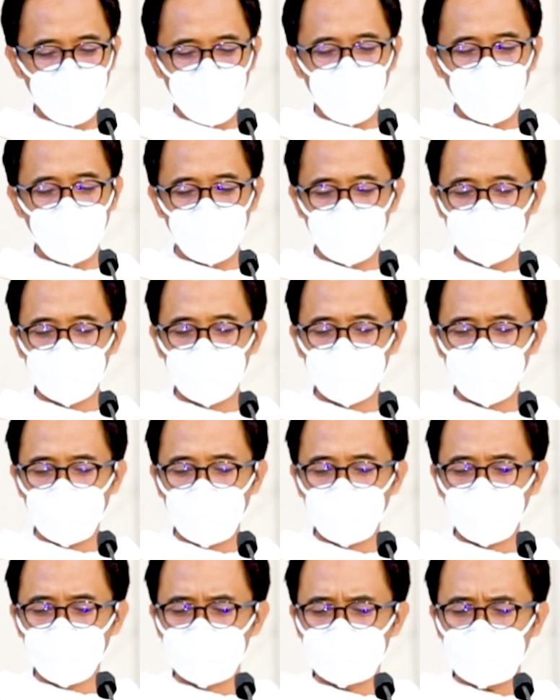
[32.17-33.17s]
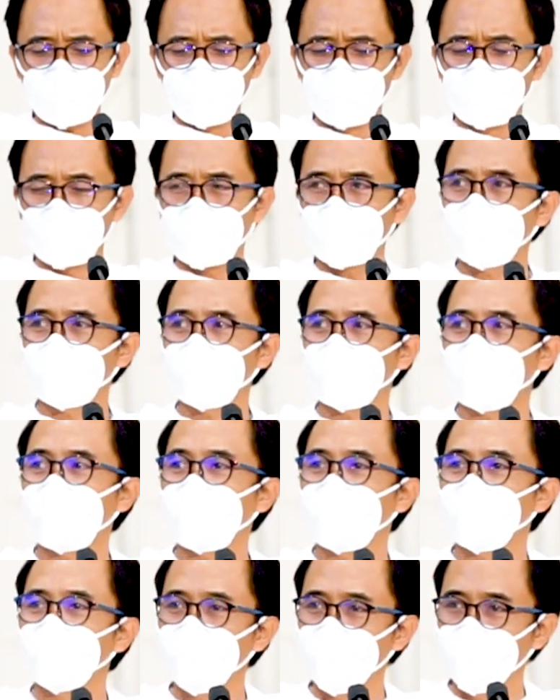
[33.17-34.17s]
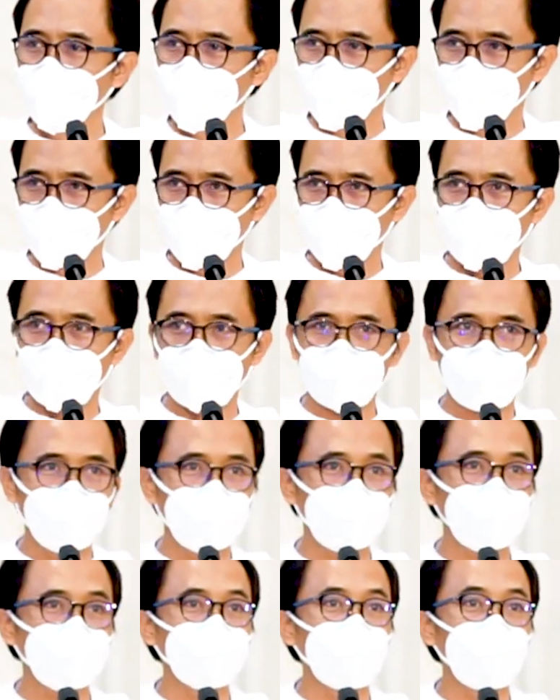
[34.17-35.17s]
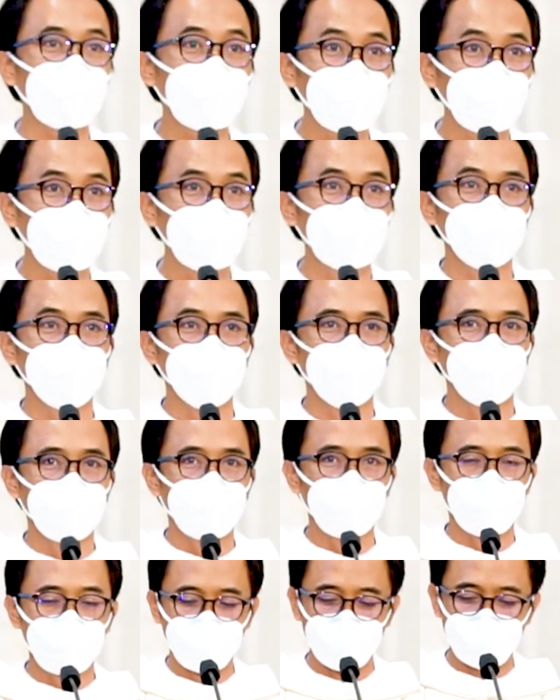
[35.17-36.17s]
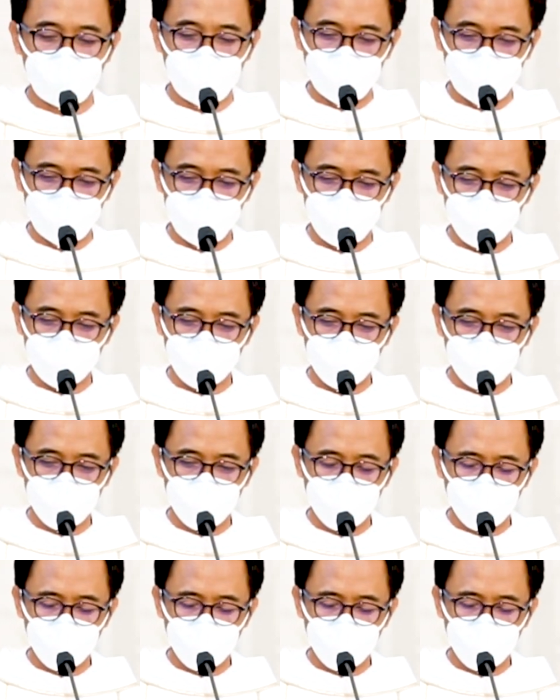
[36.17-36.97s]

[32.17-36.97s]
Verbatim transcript: Orang juga bisa berkelahi karena salah identitas.